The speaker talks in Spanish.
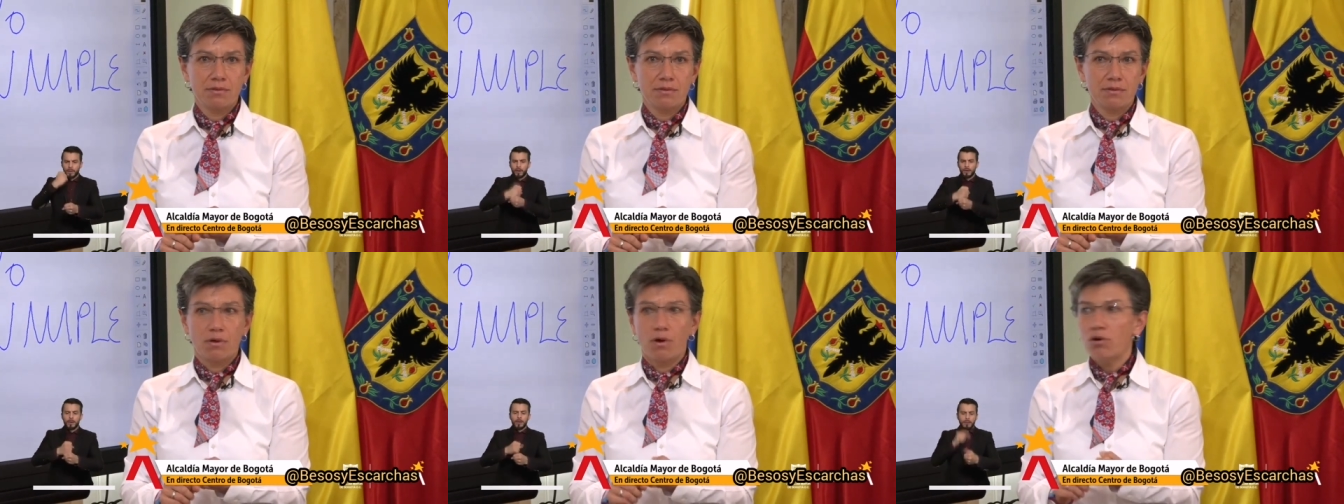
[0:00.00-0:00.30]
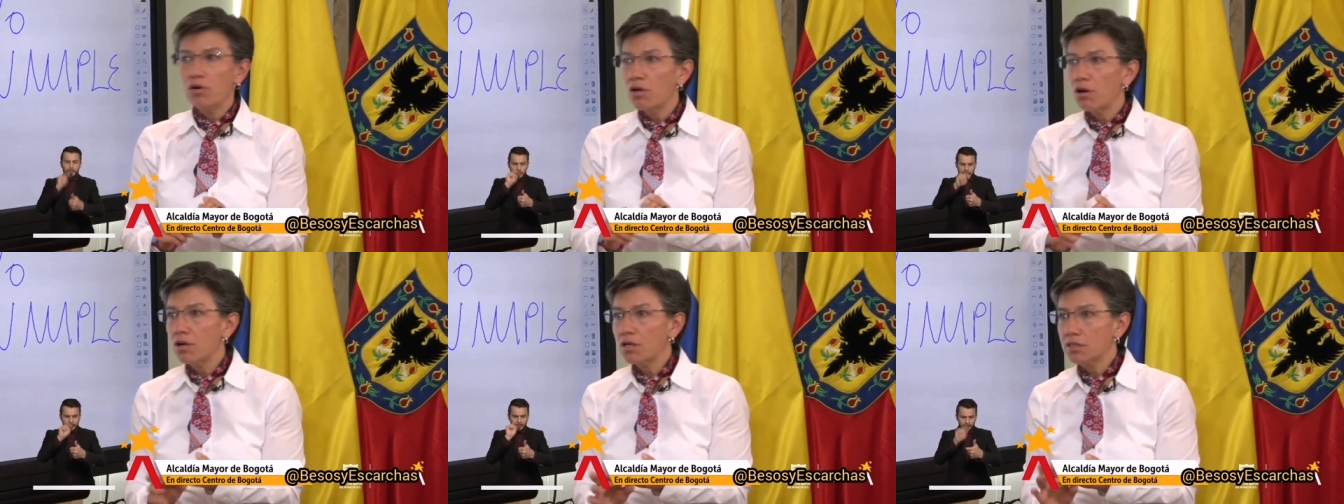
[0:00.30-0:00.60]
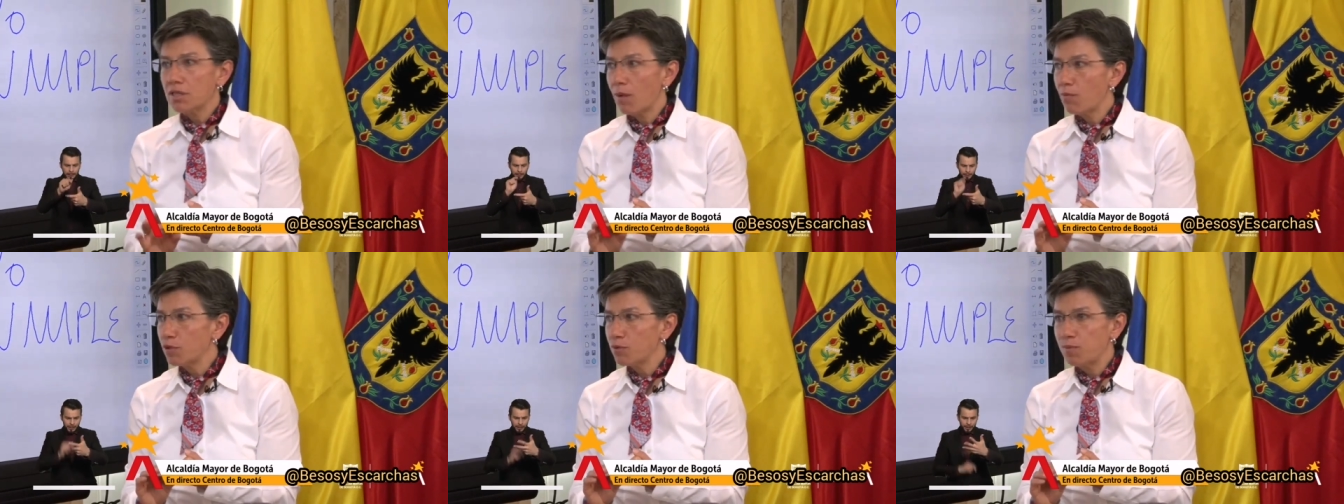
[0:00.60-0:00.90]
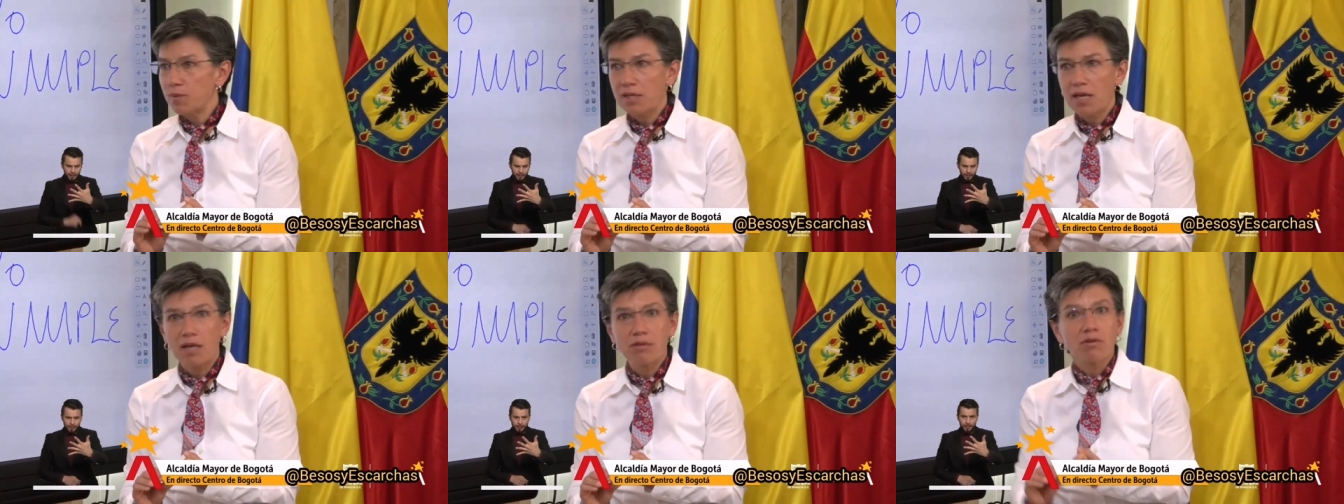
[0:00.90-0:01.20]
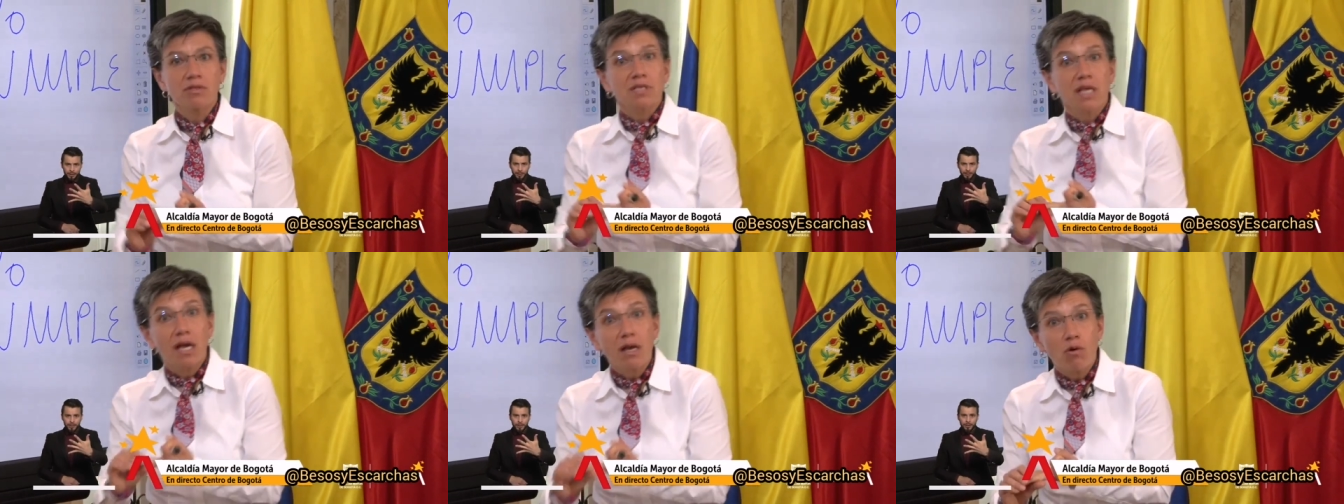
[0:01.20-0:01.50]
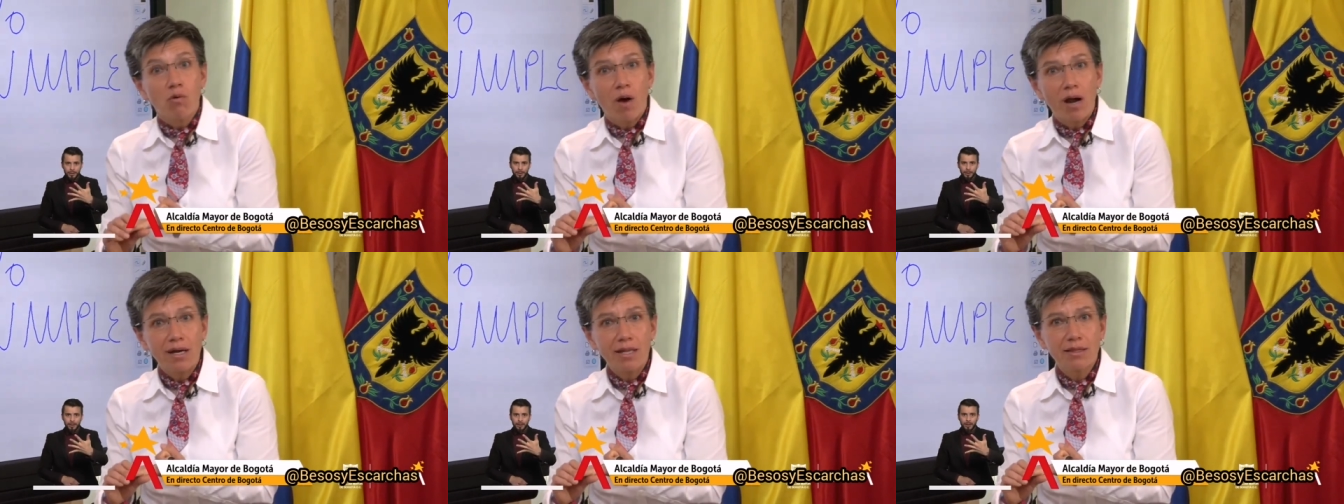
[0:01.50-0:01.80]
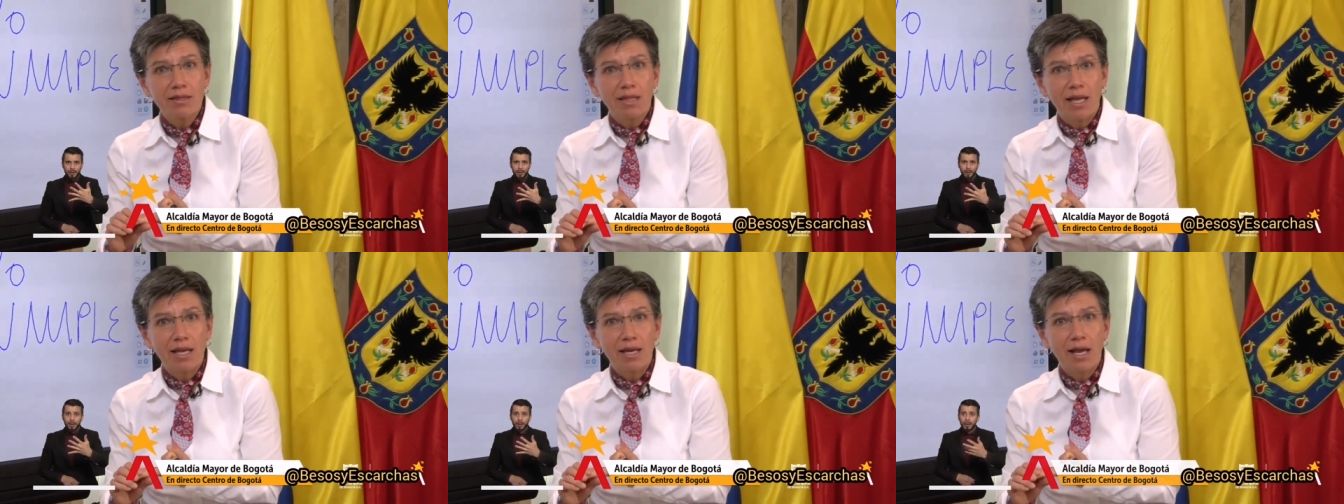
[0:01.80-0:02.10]
Lo único que estamos pidiendo es que en
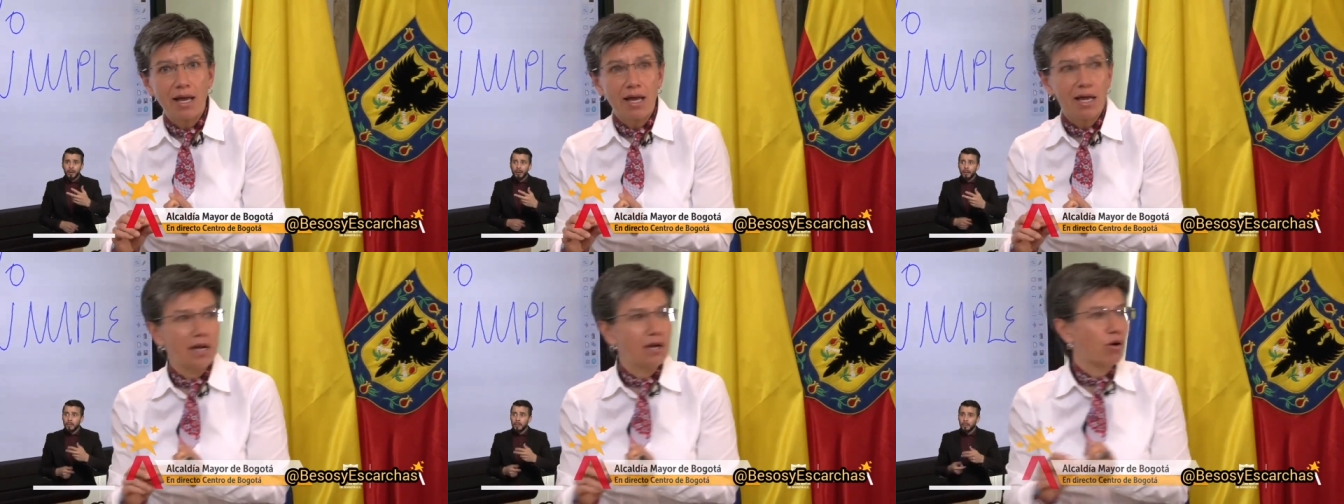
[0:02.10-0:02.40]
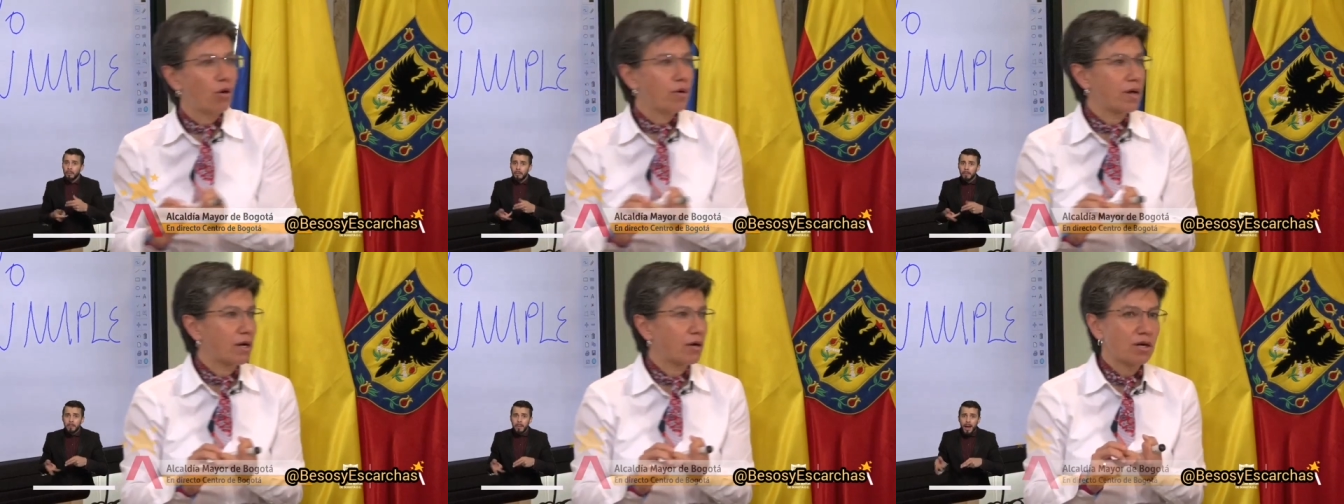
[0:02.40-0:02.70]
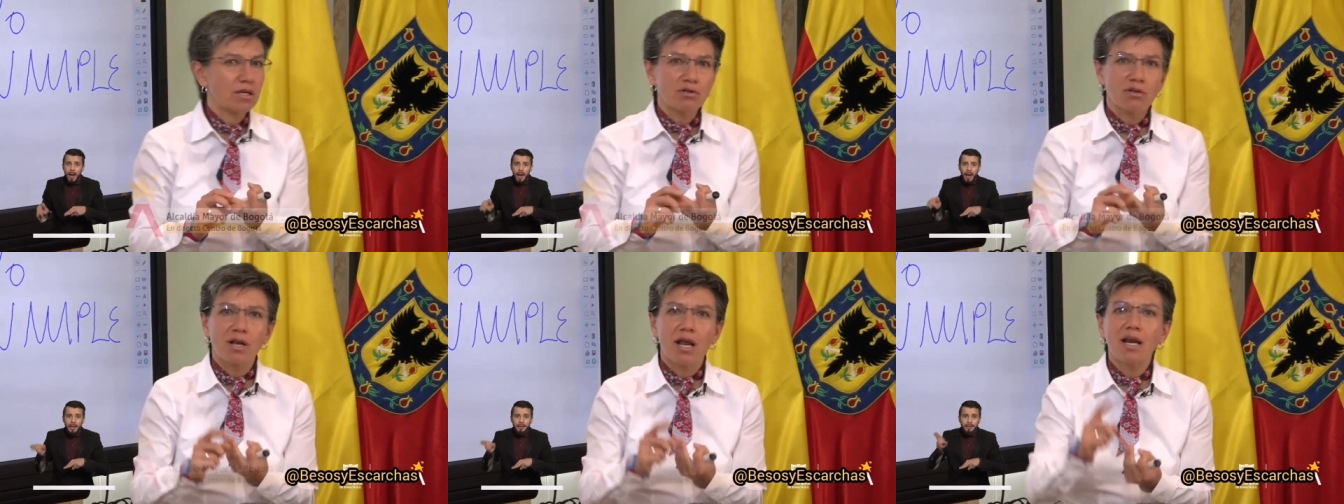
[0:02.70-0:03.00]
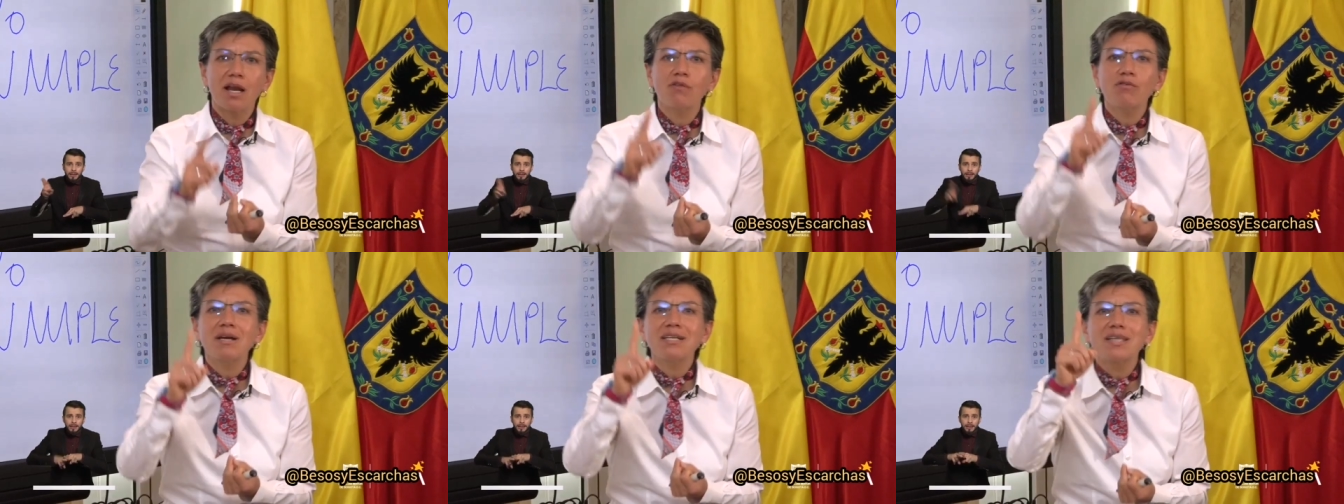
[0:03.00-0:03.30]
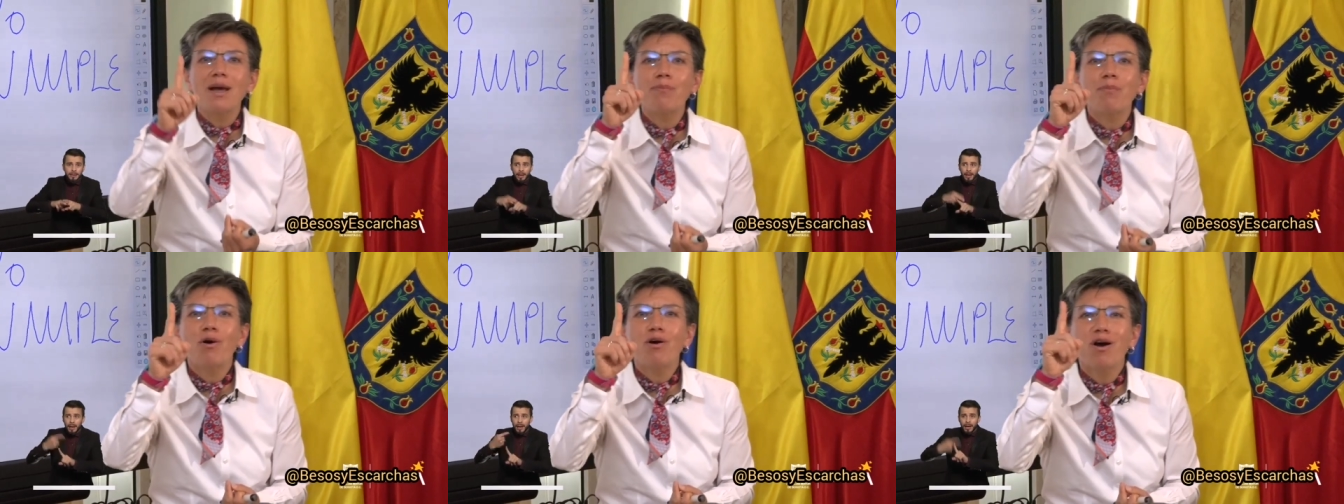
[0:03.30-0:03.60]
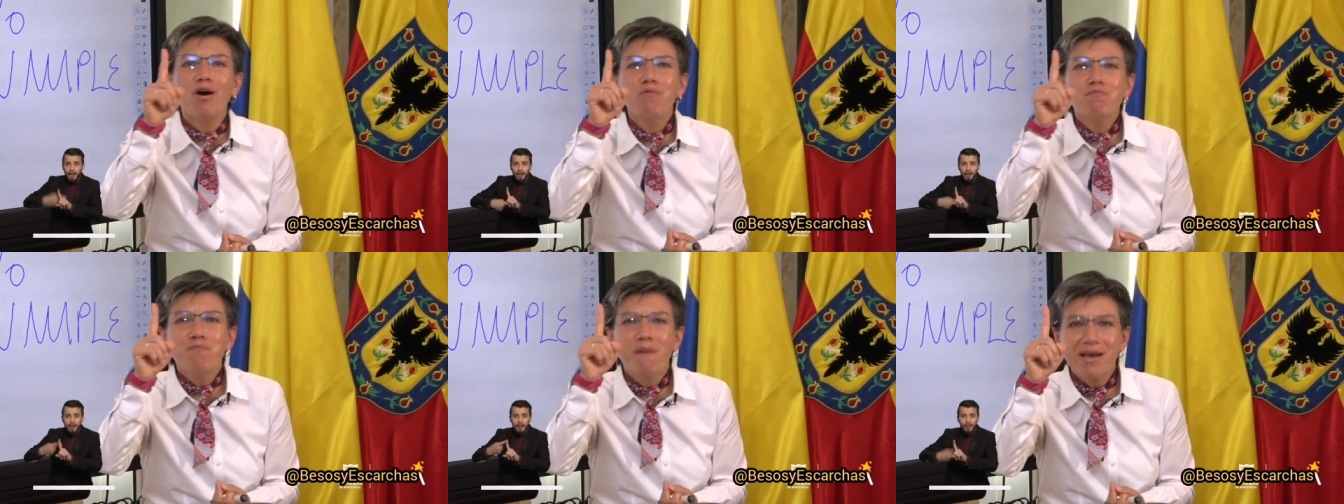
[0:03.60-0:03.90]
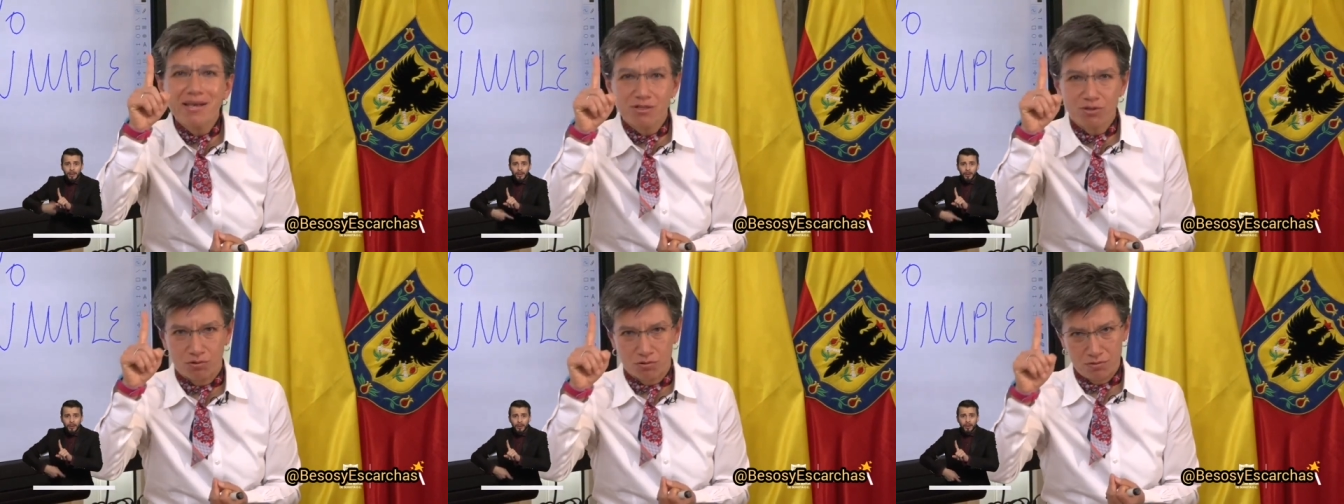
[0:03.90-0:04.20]
cuarentena el gobierno nacional, aunque sea, ponga un
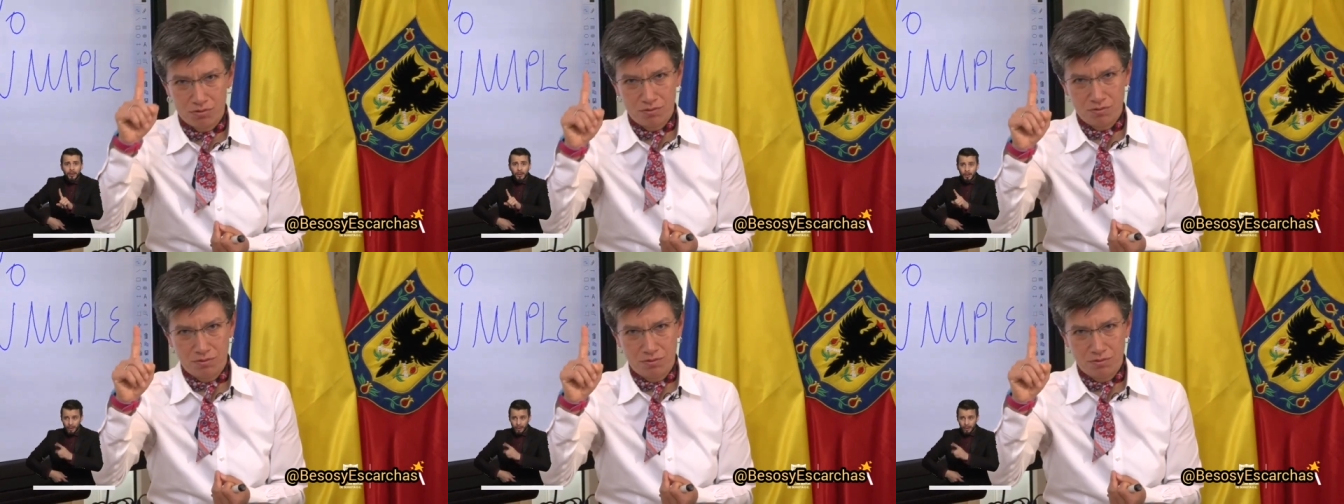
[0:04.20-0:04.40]
peso